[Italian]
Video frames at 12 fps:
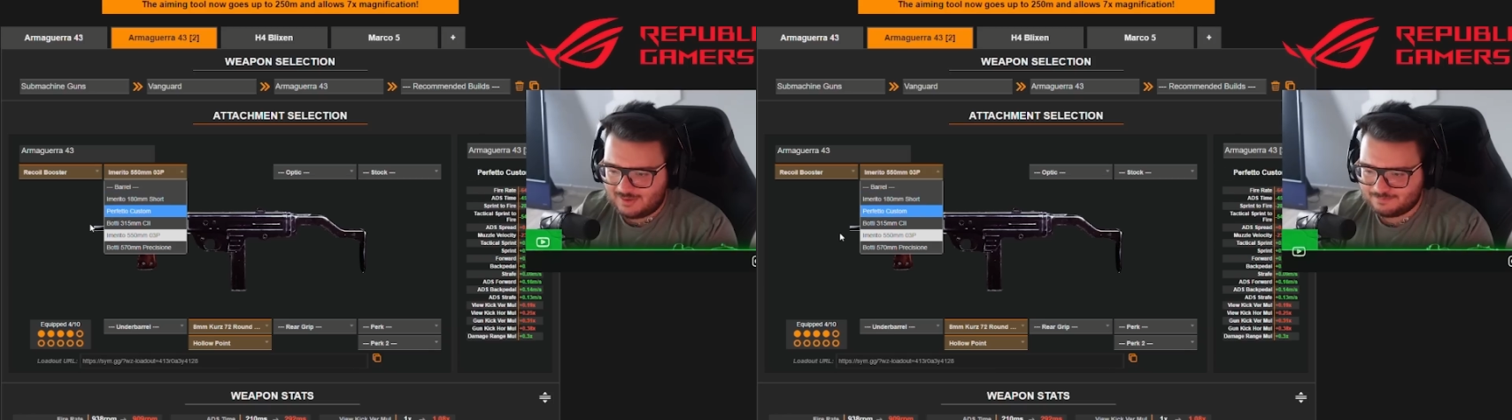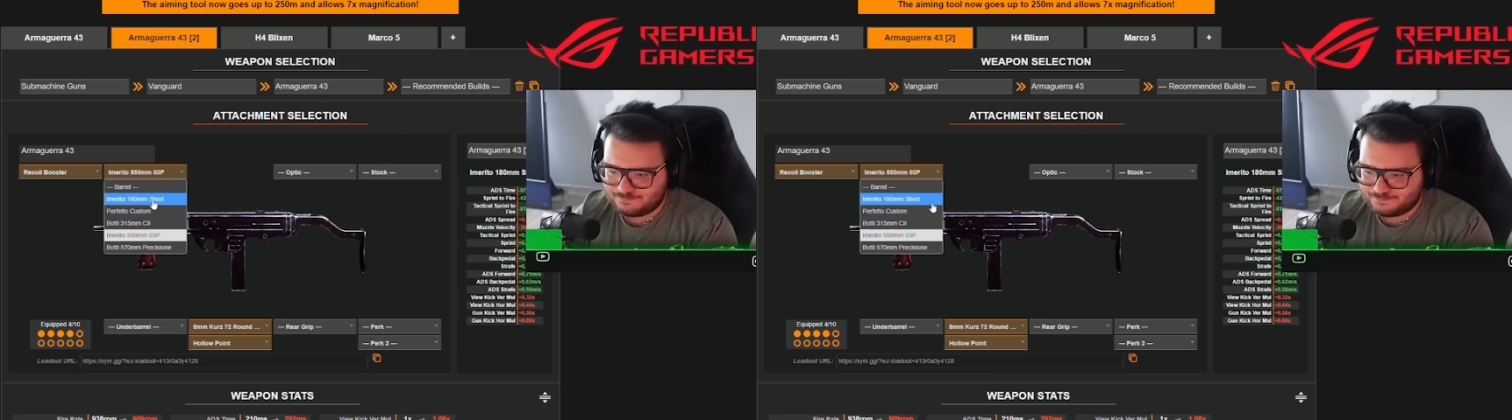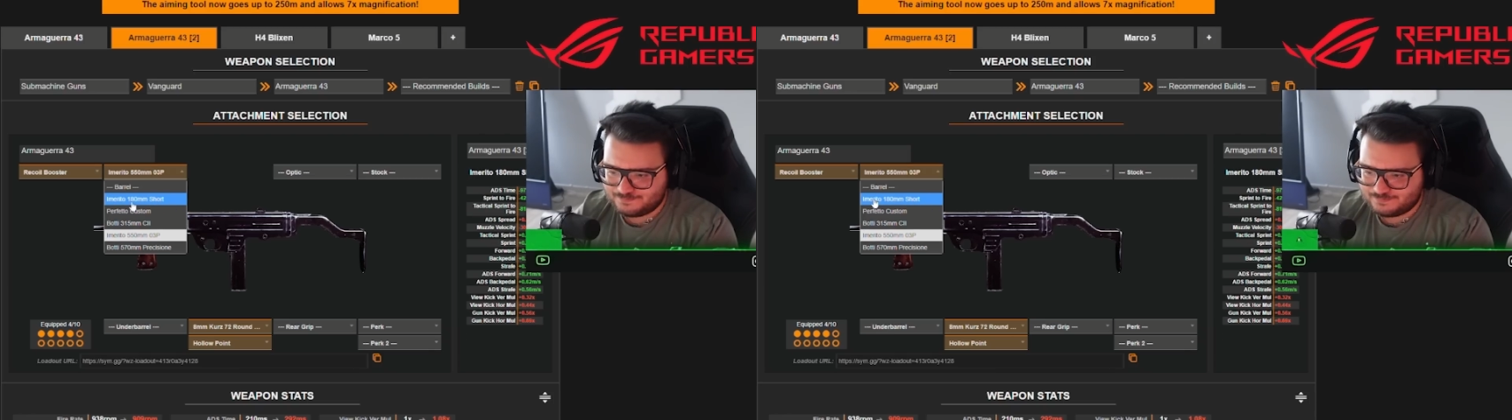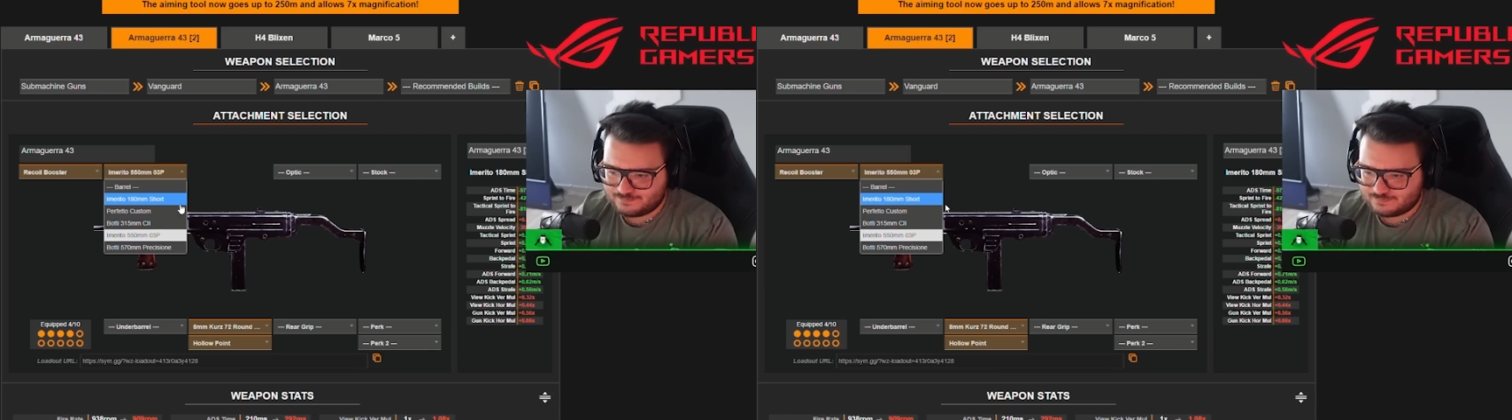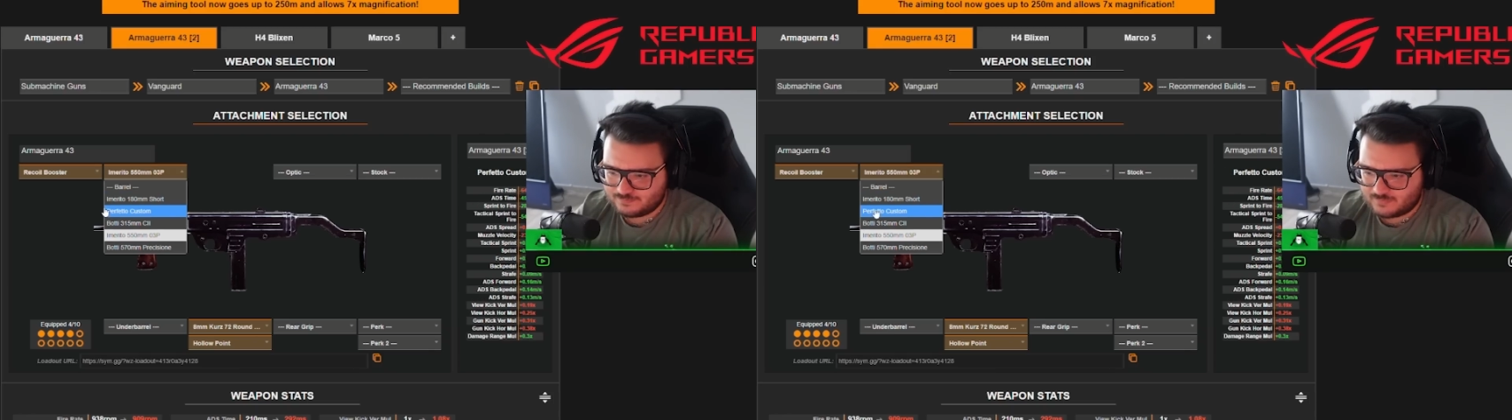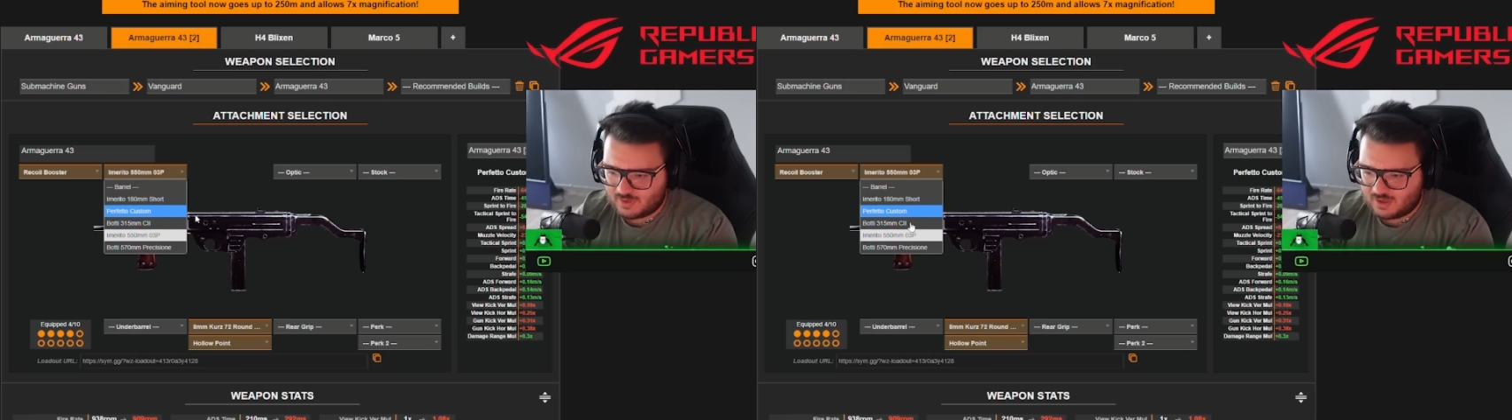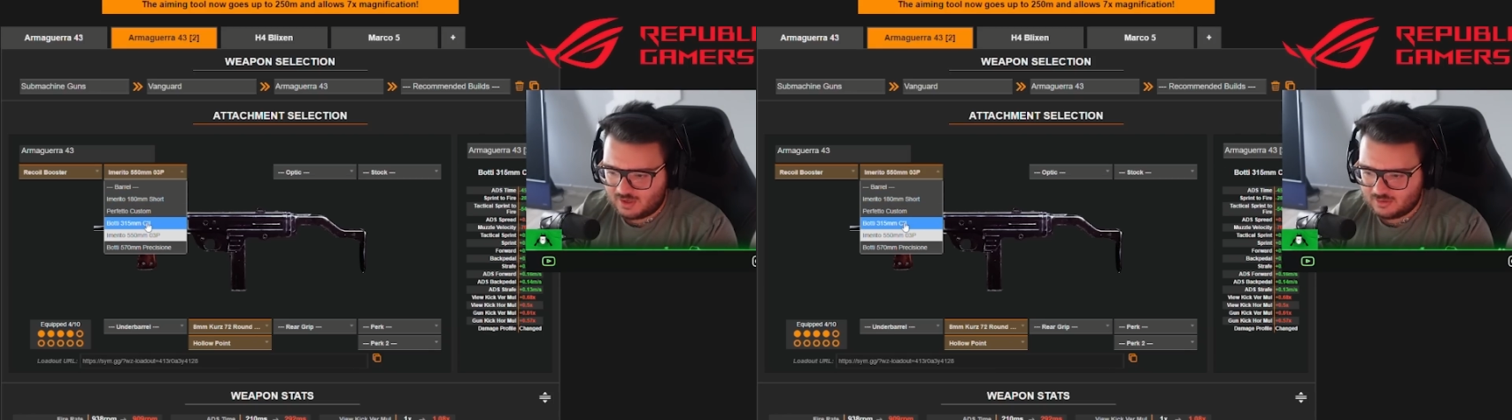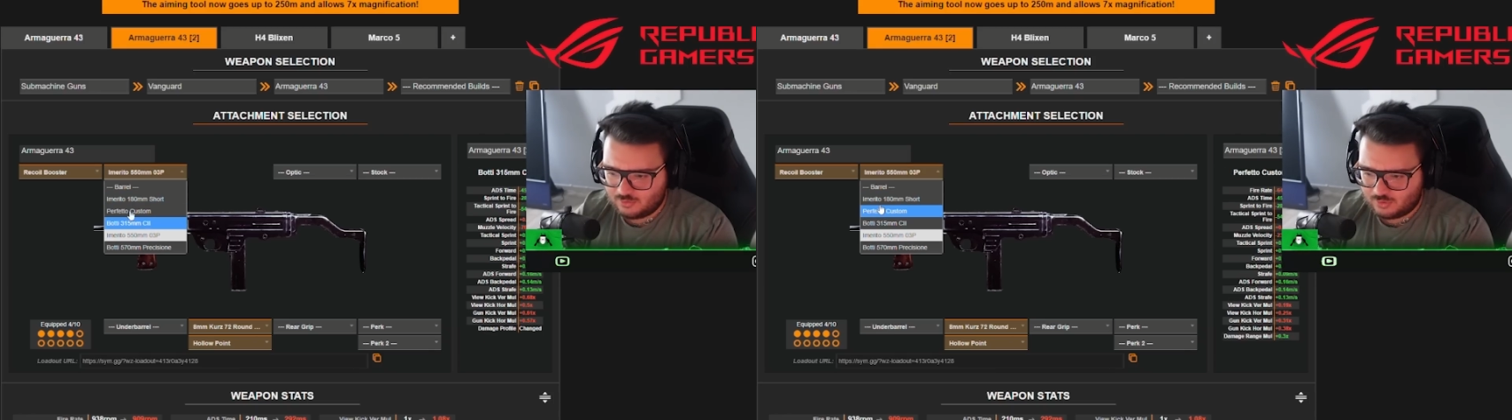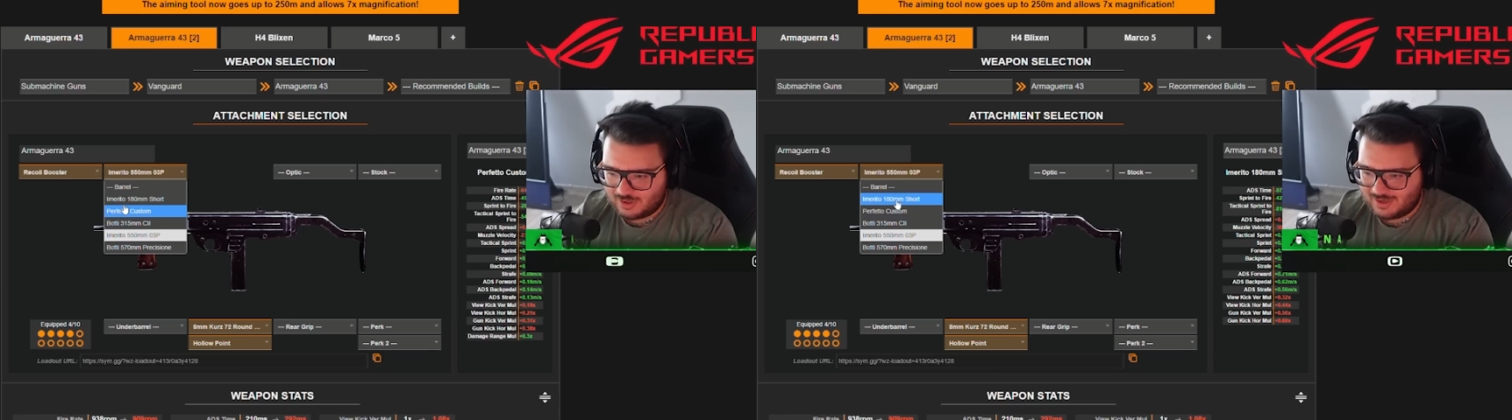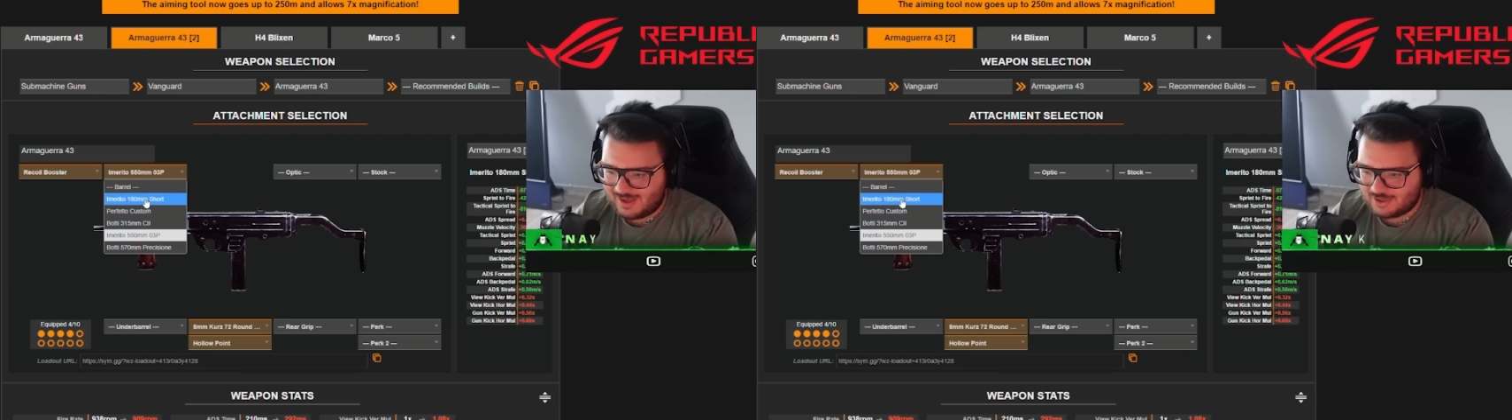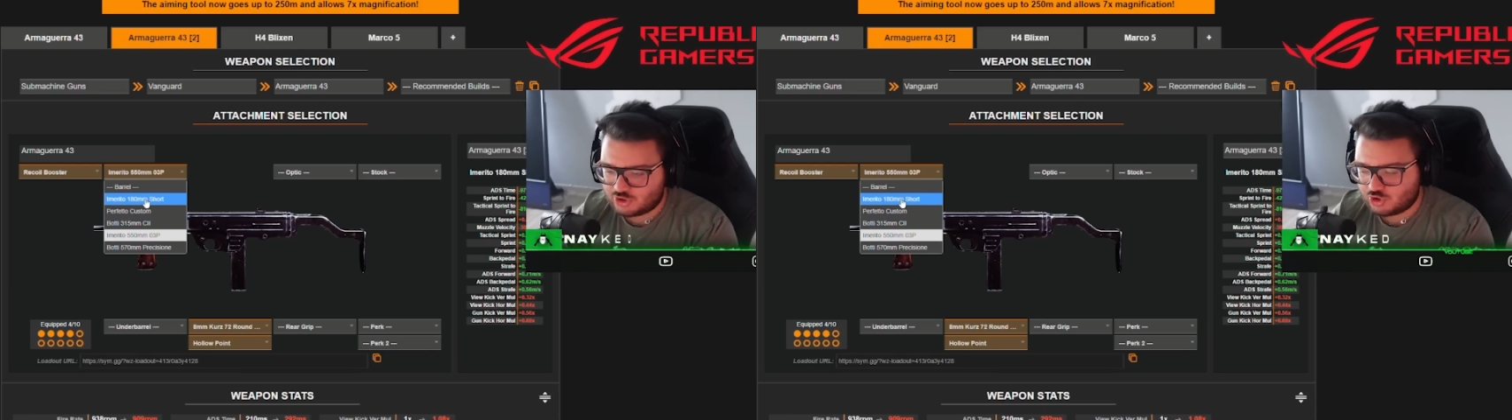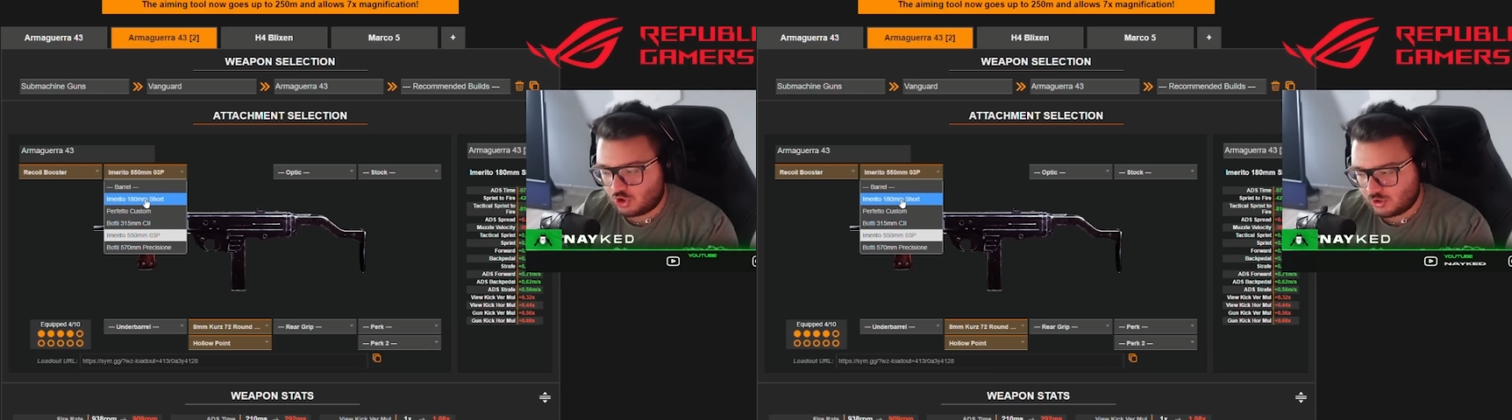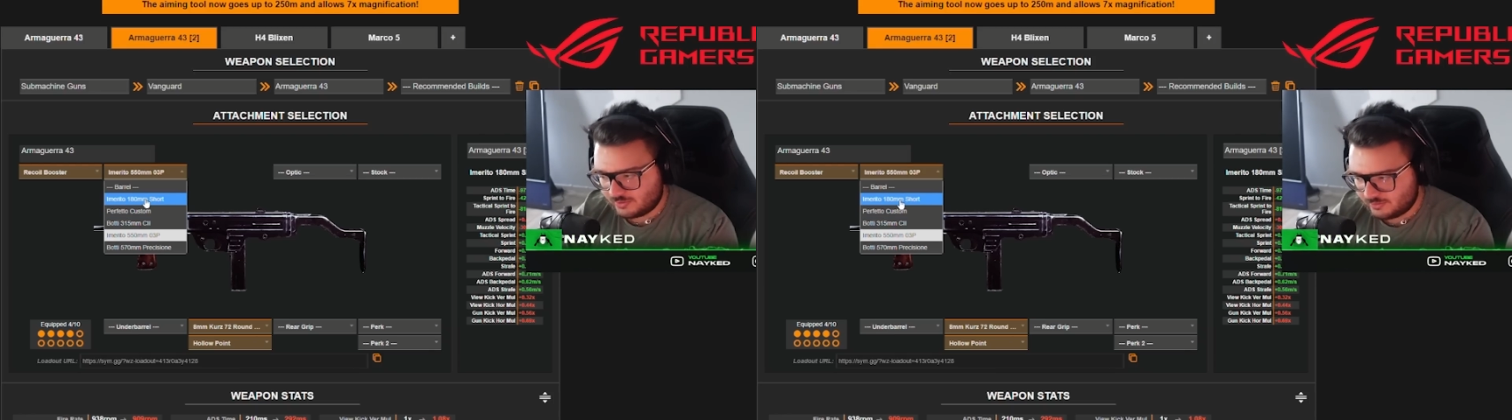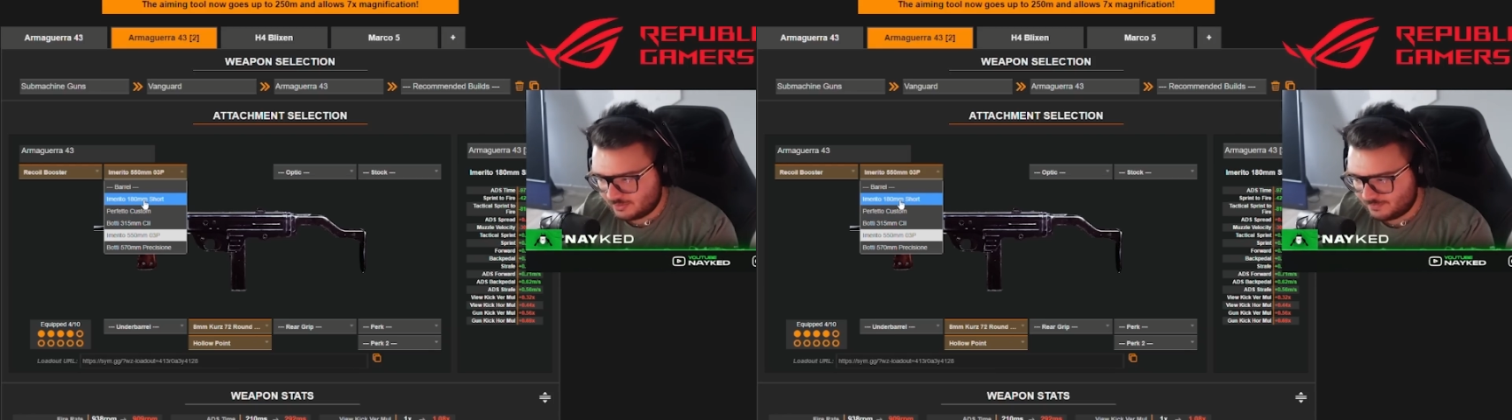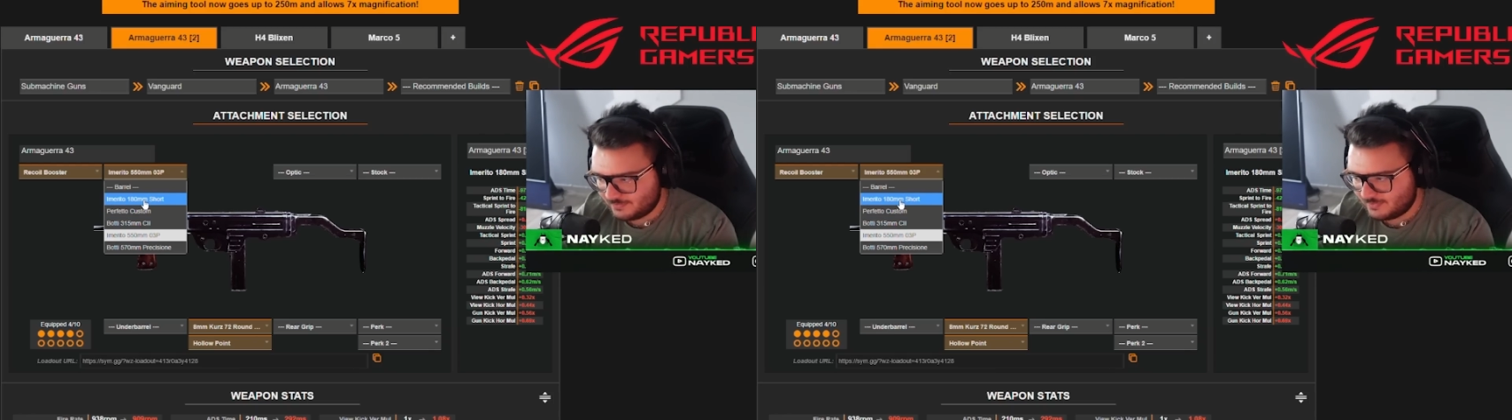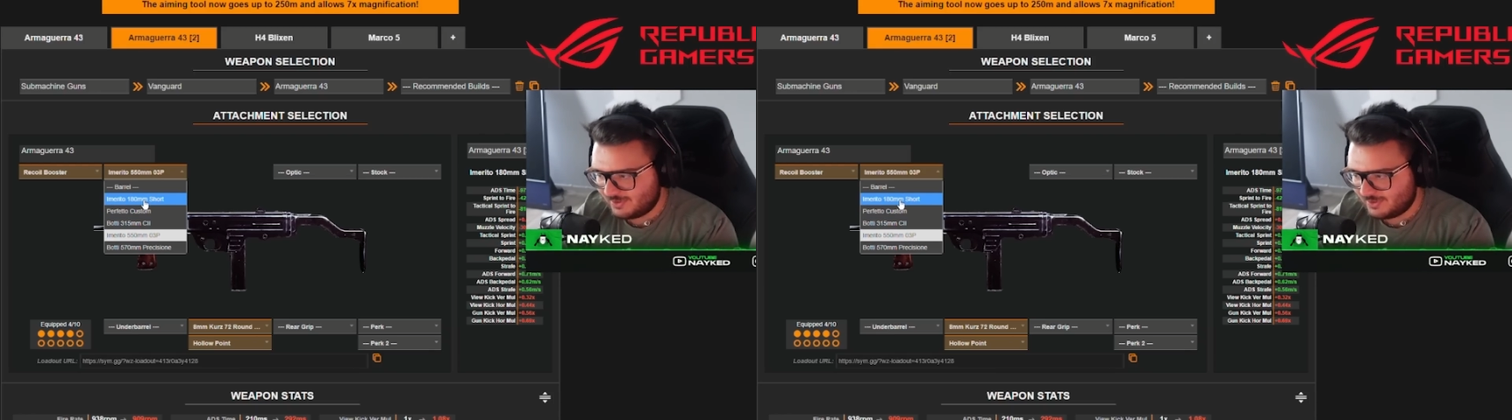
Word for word: Mm, allora, la short.